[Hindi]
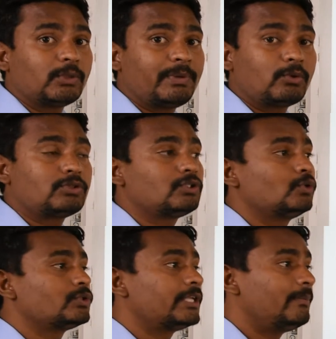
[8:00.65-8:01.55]
तो फिर कुछ
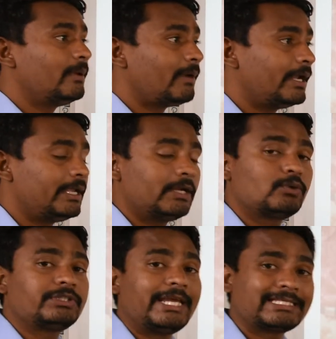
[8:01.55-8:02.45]
दूसरी बीमारी
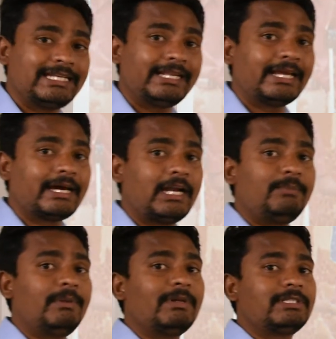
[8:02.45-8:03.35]
कुछ एक्सीडेंट के
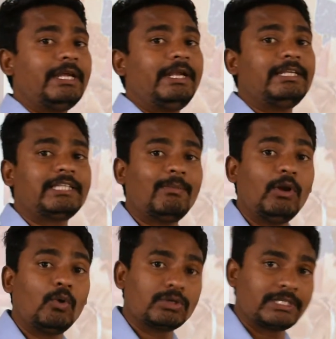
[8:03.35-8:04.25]
कारण भी बच्चे
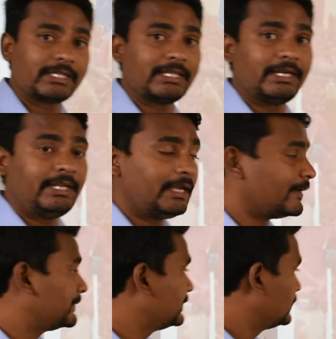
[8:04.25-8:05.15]
डिसेबल हो सकते हैं ठीक
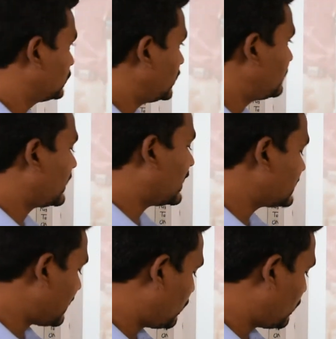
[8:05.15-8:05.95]
है सो इस प्रकार से